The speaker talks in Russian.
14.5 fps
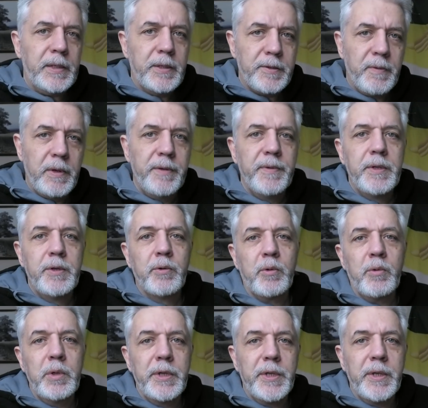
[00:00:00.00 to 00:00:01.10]
свои
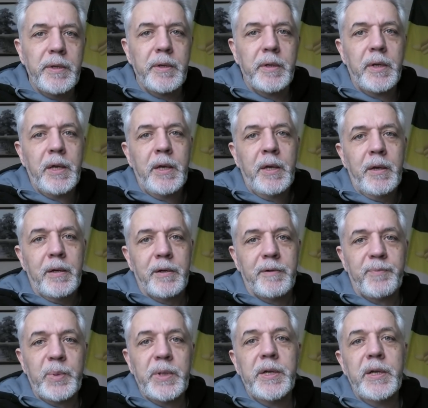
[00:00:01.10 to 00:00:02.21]
видеоролики
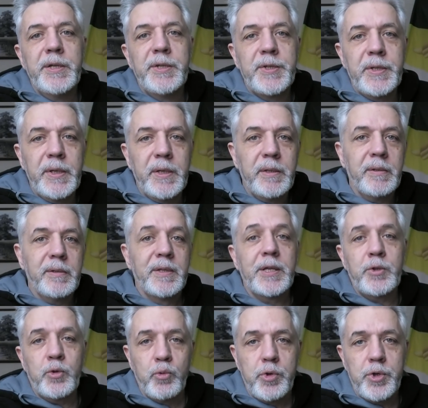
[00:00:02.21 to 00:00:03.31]
в плейлисте
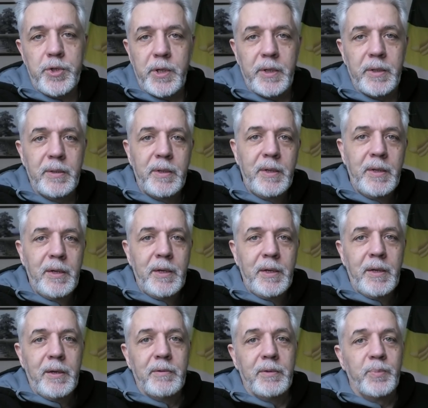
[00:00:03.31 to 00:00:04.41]
насущное.
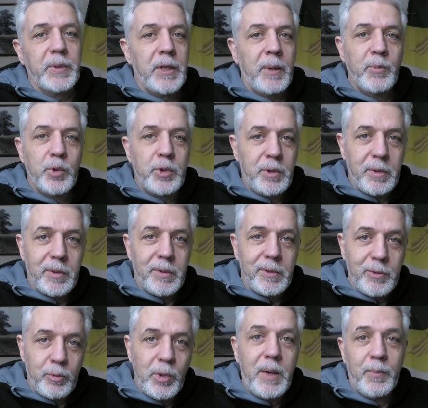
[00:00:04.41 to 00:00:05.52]
Вот, потому
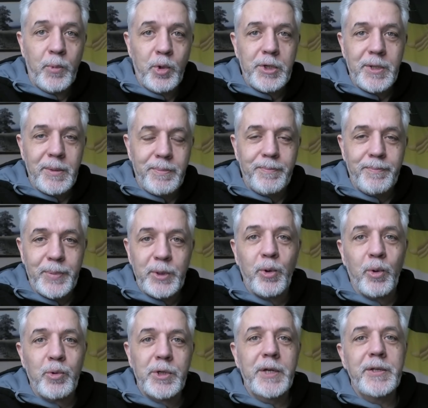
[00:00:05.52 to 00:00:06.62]
что туда можно
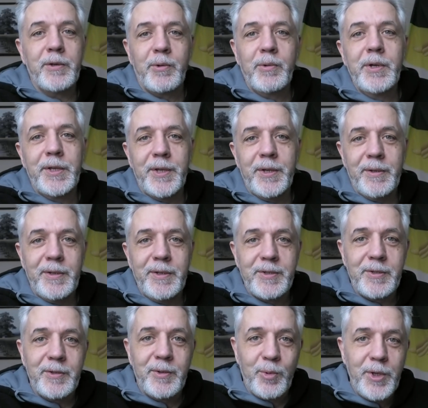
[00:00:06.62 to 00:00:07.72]
подгружать ролики
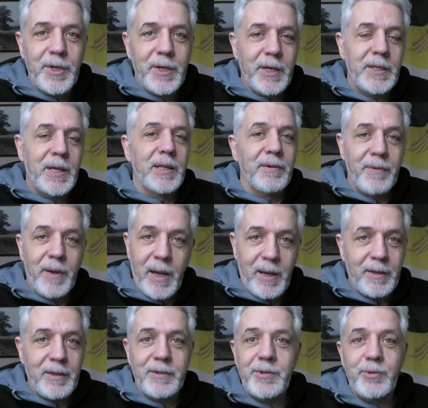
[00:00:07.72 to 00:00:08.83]
из других каналов,
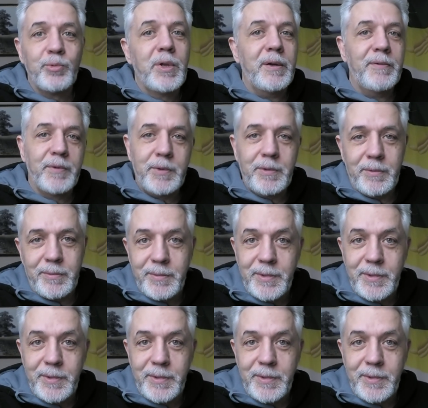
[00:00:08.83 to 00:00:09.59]
а сюда вот